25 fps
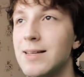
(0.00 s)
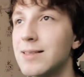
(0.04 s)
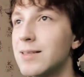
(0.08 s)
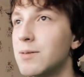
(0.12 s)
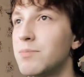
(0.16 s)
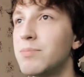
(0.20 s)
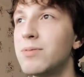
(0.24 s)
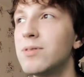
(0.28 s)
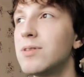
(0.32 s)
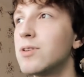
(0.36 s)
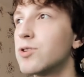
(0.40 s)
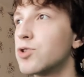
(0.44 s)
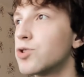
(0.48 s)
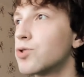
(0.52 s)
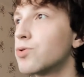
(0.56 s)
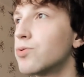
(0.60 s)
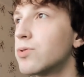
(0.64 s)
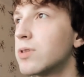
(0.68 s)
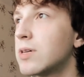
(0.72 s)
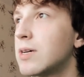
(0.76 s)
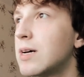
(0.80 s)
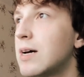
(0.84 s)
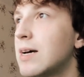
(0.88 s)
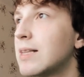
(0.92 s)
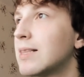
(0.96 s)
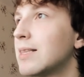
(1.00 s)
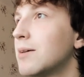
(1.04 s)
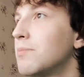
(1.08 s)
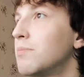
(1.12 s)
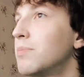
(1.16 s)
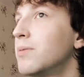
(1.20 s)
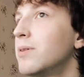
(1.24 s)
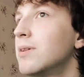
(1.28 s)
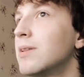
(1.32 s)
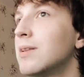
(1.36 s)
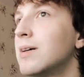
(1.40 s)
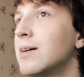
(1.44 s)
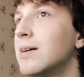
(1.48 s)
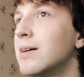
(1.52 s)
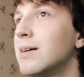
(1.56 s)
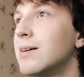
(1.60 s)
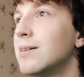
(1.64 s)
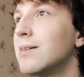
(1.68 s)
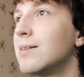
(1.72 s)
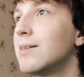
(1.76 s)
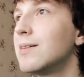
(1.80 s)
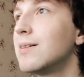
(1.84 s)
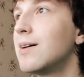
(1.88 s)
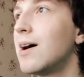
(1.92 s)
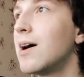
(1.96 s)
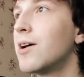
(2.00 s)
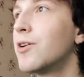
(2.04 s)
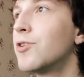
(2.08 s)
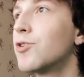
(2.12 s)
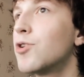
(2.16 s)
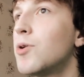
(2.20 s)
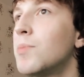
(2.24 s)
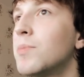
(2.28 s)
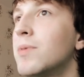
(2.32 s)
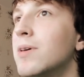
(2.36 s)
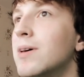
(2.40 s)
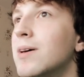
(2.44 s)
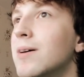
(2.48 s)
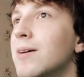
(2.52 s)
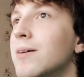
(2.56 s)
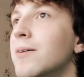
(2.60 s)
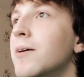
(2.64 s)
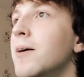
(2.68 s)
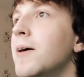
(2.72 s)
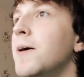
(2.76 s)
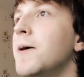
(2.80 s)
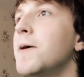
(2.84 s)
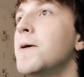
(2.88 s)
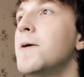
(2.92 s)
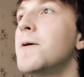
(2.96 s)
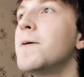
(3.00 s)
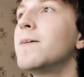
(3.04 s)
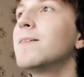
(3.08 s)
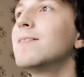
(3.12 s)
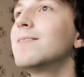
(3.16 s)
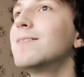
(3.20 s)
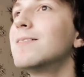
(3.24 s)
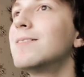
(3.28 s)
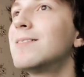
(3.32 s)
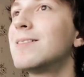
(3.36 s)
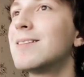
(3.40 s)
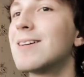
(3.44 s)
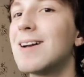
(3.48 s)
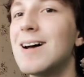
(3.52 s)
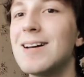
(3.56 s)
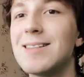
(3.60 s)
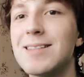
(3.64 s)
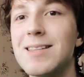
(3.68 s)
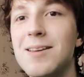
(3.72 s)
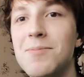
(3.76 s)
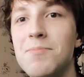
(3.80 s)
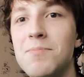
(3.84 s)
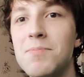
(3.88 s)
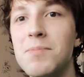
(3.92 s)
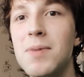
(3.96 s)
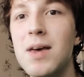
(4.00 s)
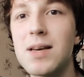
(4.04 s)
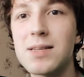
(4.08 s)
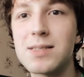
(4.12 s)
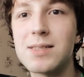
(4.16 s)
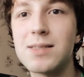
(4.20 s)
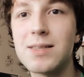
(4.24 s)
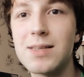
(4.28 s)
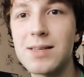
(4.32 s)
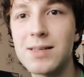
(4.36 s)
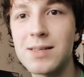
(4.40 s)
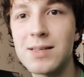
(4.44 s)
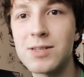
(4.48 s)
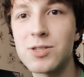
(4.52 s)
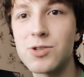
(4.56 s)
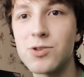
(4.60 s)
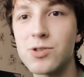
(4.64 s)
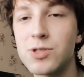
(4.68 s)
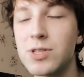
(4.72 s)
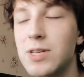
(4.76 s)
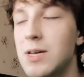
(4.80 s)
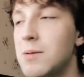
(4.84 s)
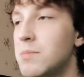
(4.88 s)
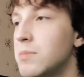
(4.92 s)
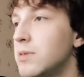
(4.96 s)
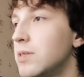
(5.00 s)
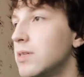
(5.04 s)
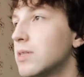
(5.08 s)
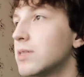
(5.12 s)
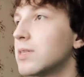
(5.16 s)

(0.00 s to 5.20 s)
Это было жутко, это было э, огромная трата места на жестком